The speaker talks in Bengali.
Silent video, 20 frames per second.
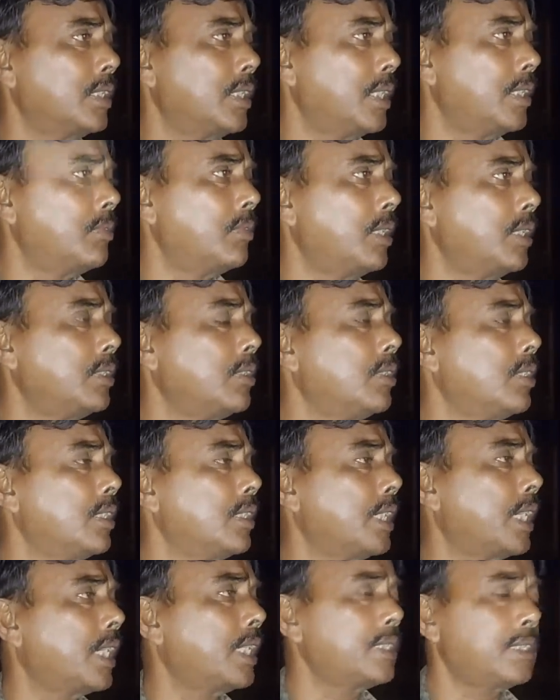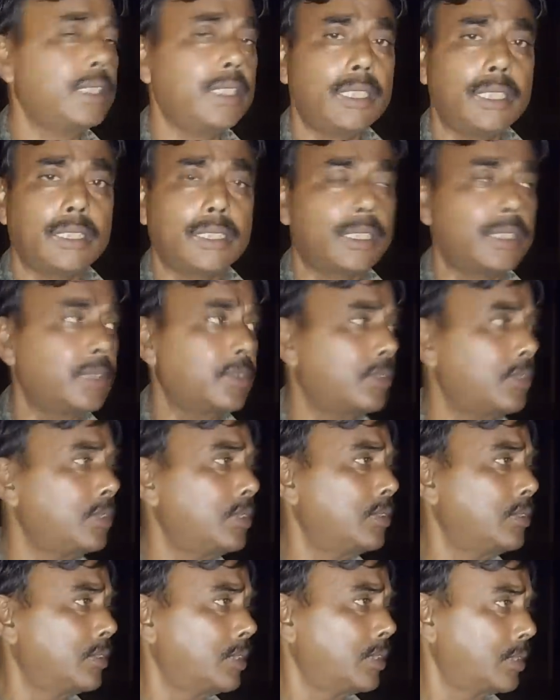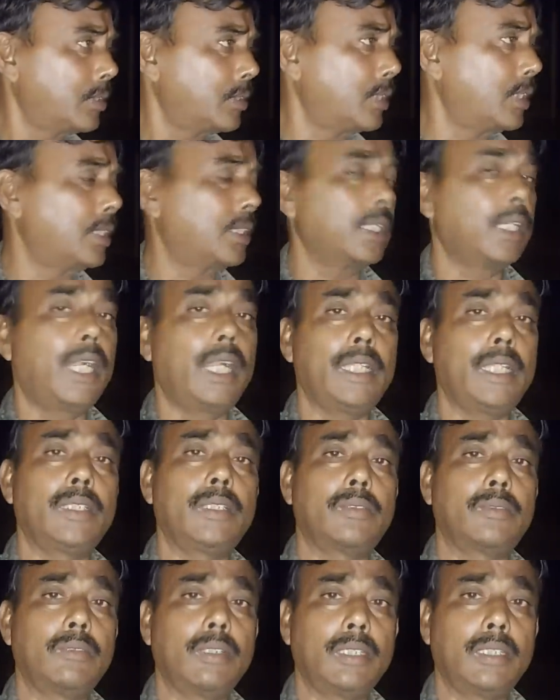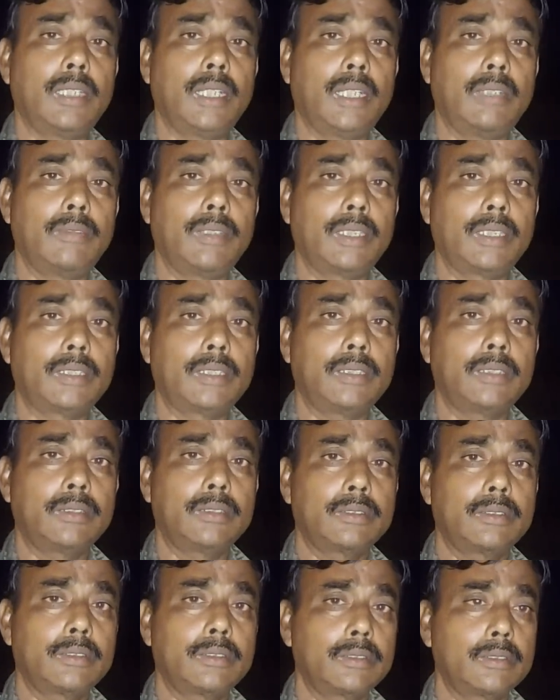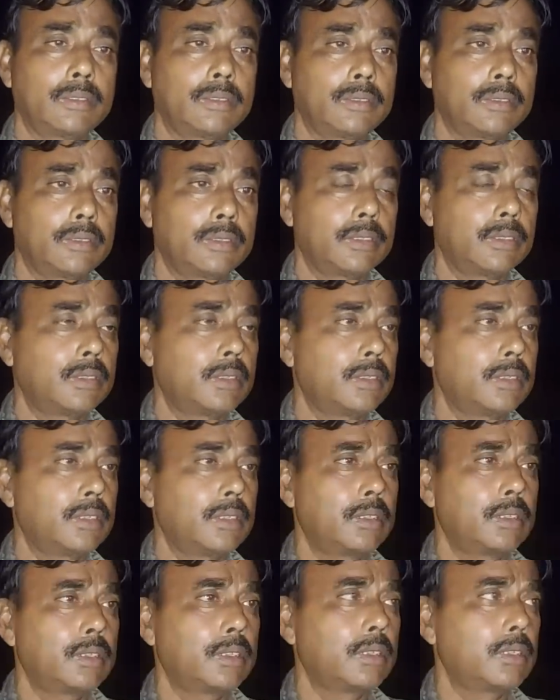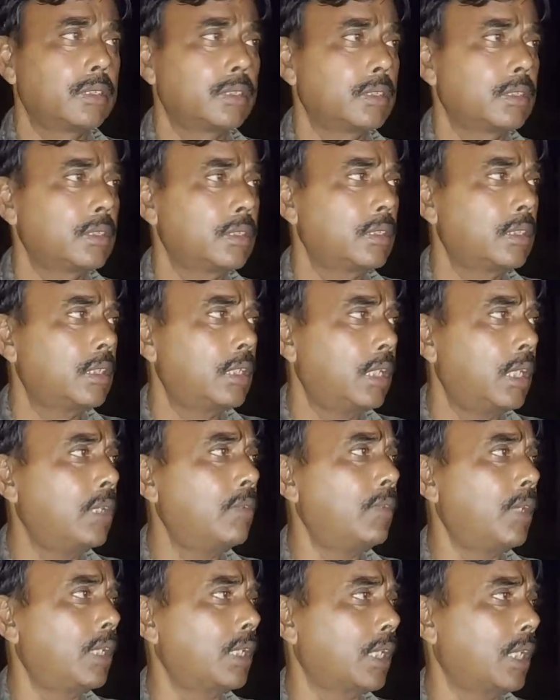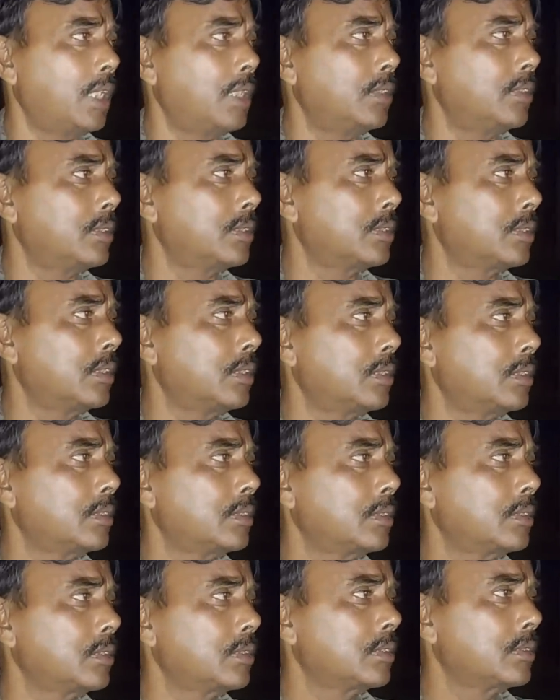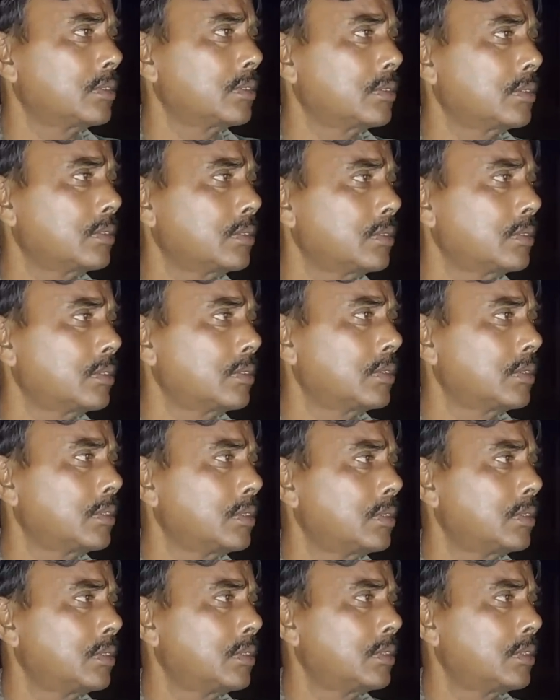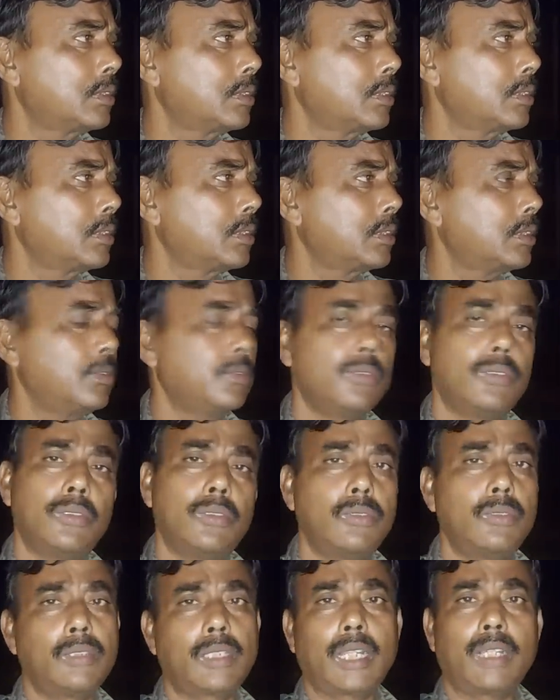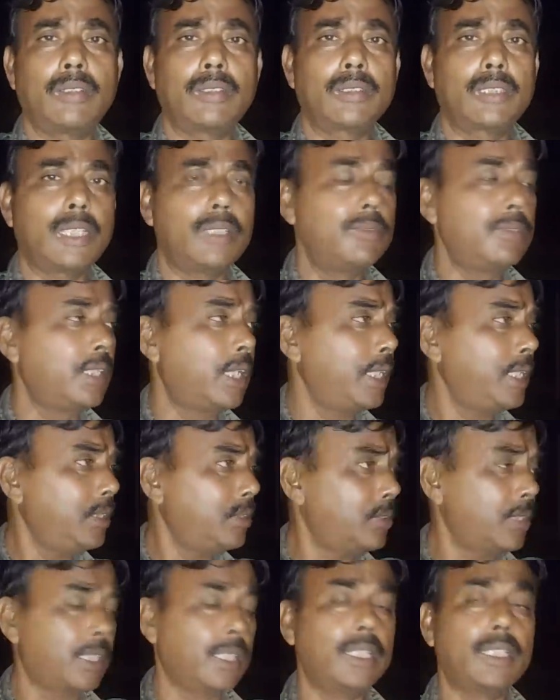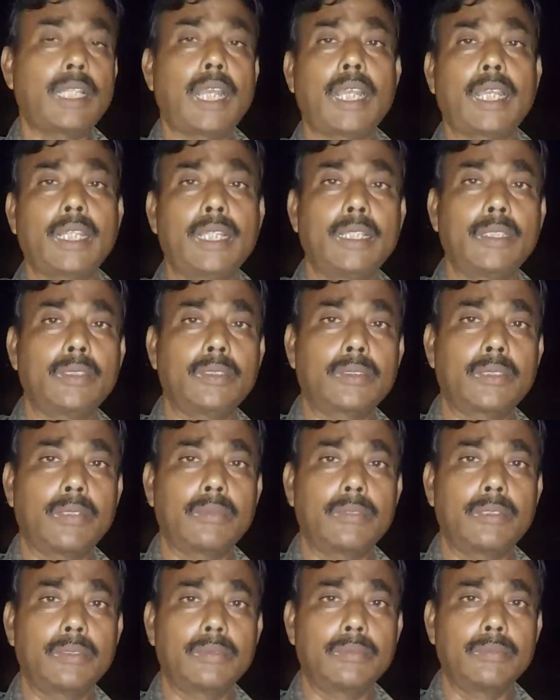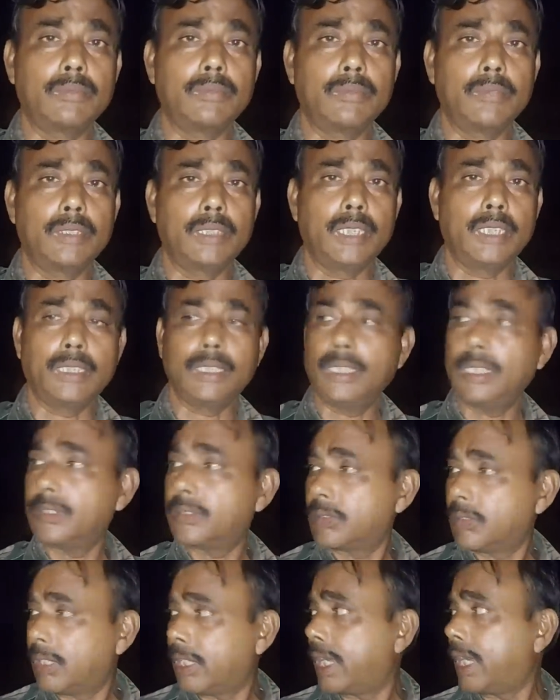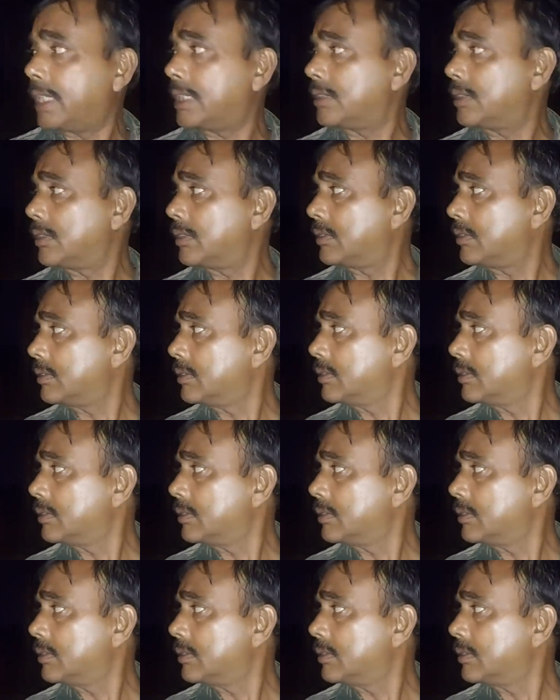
ডেড বডি হয়ে গেছে এসে ওই ওদের এতে গাড়িতে তুলে দিলাম আর মানে মাল খালি হচ্ছিল ওখানে হয়েছে হ্যাঁ মাল খালি হয়েছে কি কোনো খালাসি না ড্রাইভার ও ওটা কেউ নেই তো এখানে থাকে না তো সব তো এ ইয়ে দিয়ে চলে গেছে তো